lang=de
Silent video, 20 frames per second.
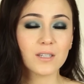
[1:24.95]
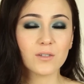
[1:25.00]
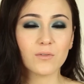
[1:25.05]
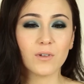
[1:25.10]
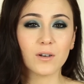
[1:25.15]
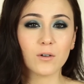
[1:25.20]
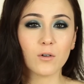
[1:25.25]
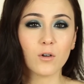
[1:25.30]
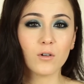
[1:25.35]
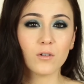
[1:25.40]
Es
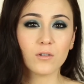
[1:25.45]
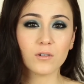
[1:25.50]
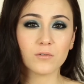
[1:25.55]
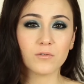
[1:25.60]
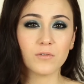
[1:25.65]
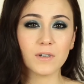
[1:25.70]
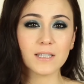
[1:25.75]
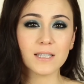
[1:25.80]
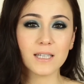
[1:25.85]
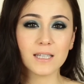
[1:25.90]
war noch
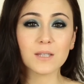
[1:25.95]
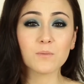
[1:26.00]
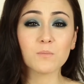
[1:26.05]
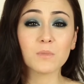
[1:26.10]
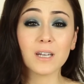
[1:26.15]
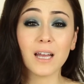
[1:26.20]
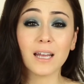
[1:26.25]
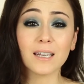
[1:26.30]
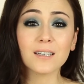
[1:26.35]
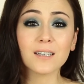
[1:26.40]
versetzt
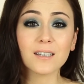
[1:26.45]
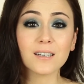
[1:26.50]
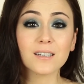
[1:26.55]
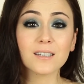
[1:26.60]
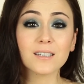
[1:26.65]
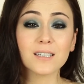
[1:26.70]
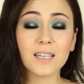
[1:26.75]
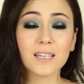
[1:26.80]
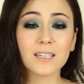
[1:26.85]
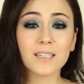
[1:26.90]
mit
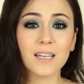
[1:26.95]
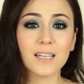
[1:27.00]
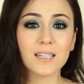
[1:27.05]
anderen Dingen.